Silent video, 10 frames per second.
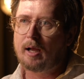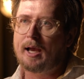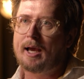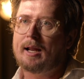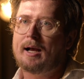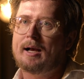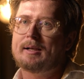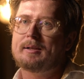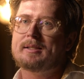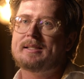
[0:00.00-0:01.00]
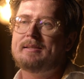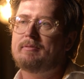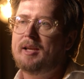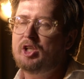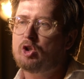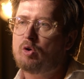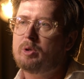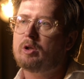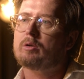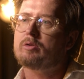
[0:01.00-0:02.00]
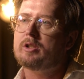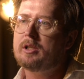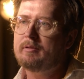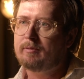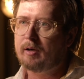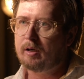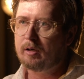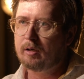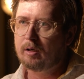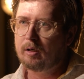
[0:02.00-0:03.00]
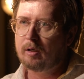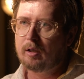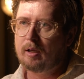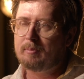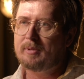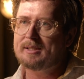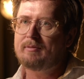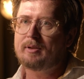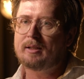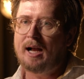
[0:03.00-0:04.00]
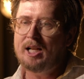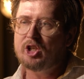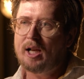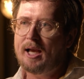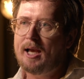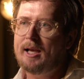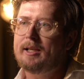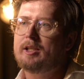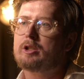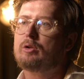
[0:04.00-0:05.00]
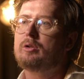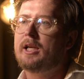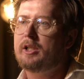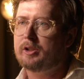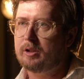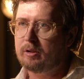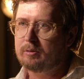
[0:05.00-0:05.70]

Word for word: ela se vende como inclusiva mas na verdade ela é excludente.